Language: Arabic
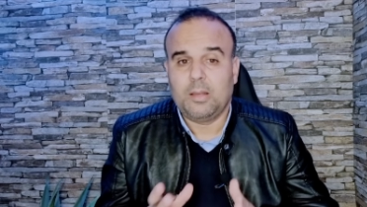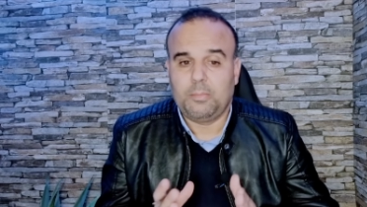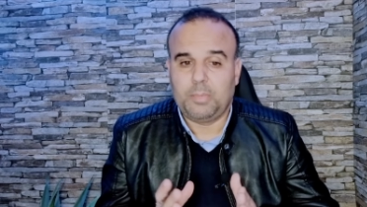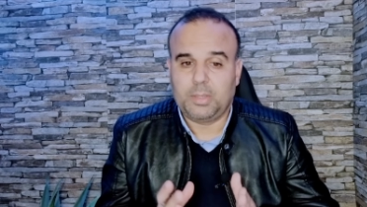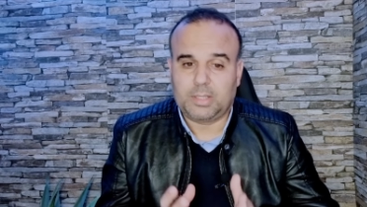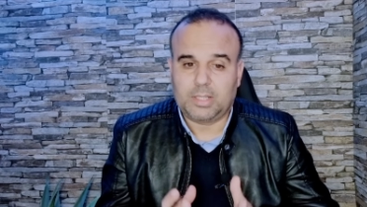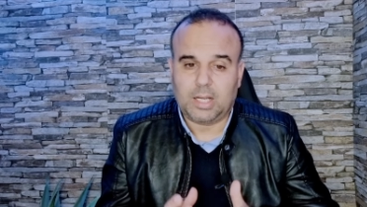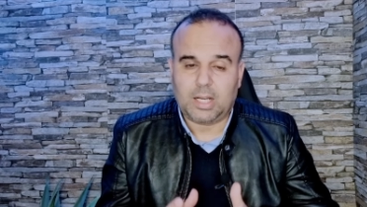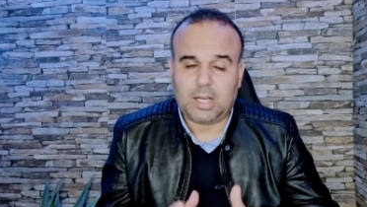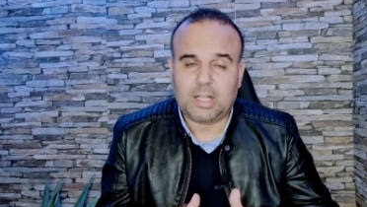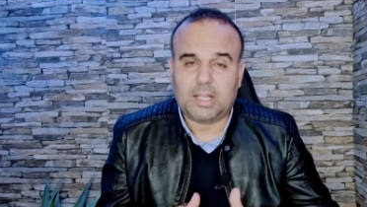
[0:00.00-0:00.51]

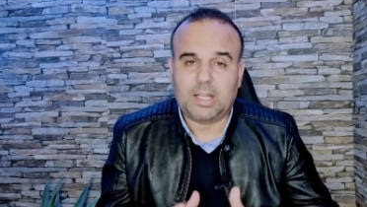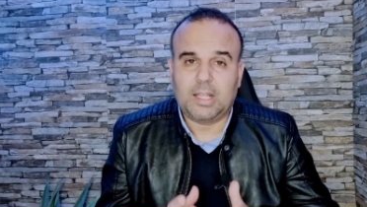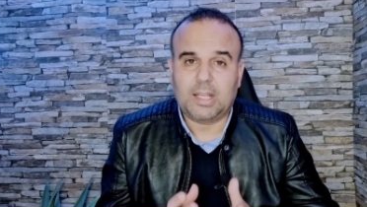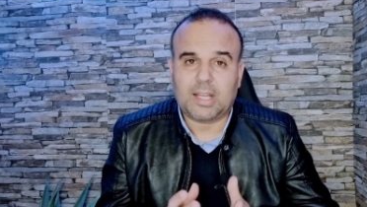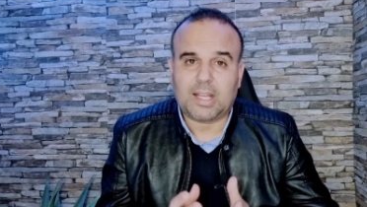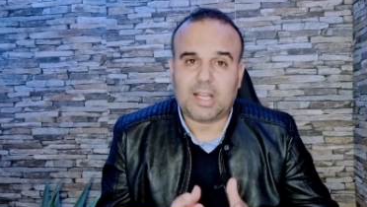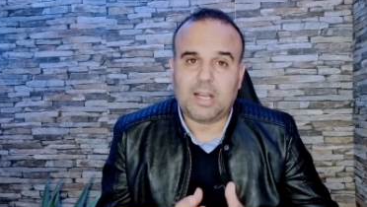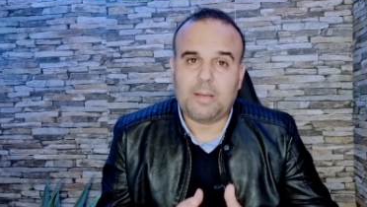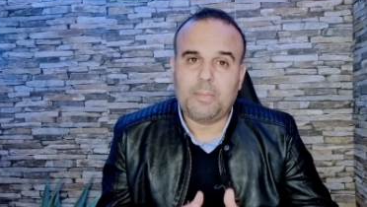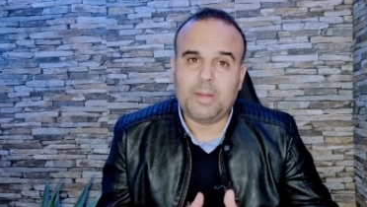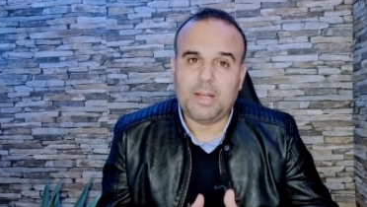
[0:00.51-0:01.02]
بطاقه
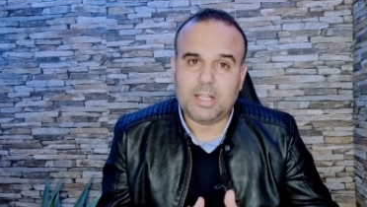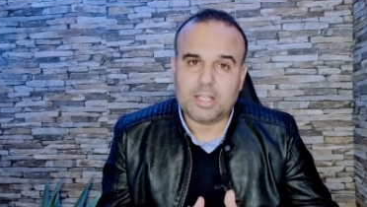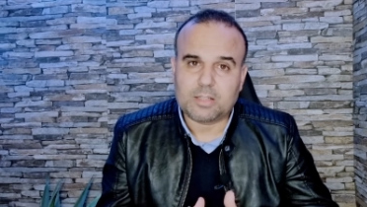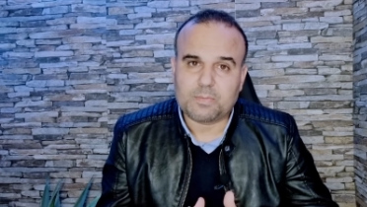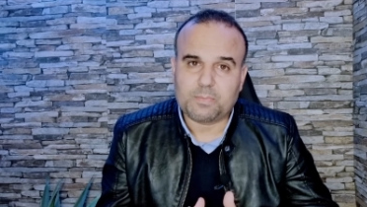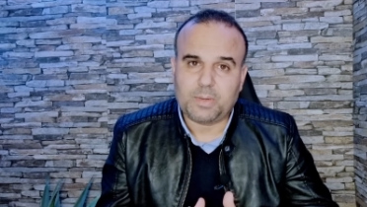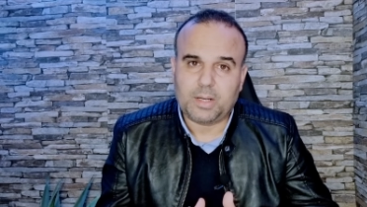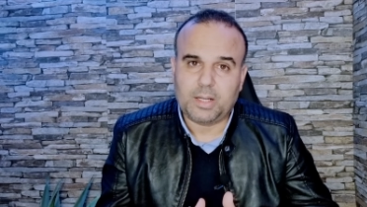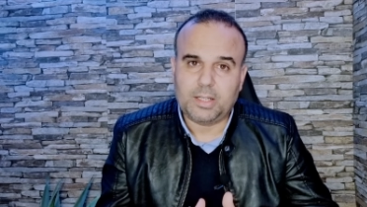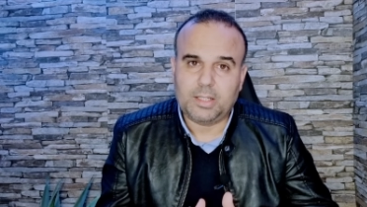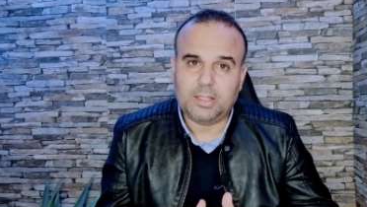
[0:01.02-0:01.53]
الاقامه
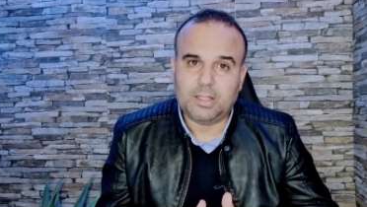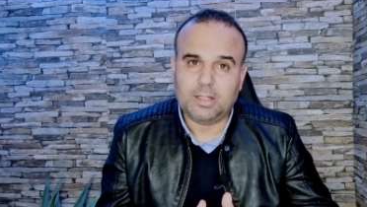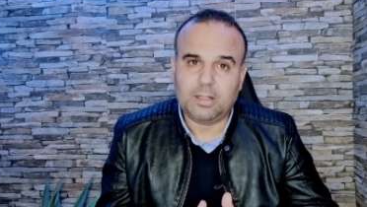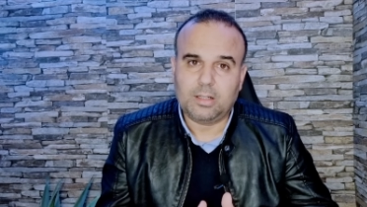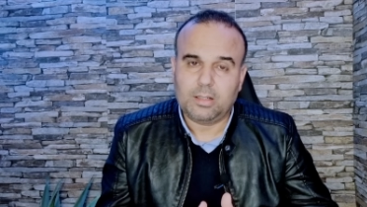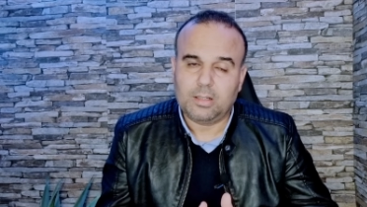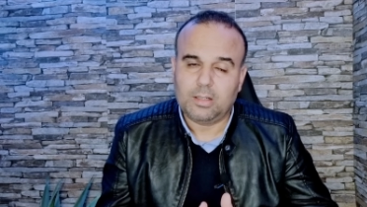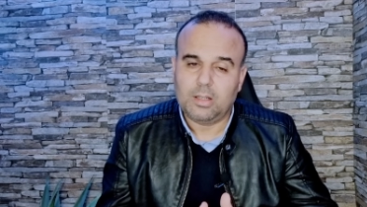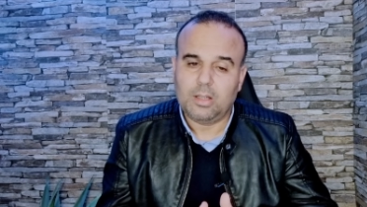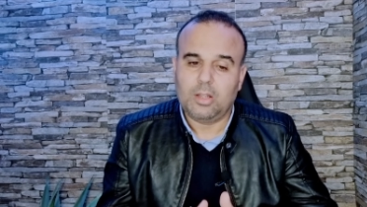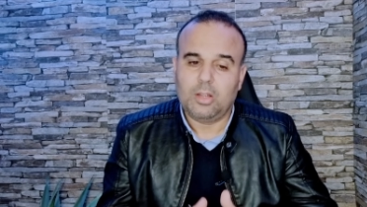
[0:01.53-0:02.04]
الاسبانيه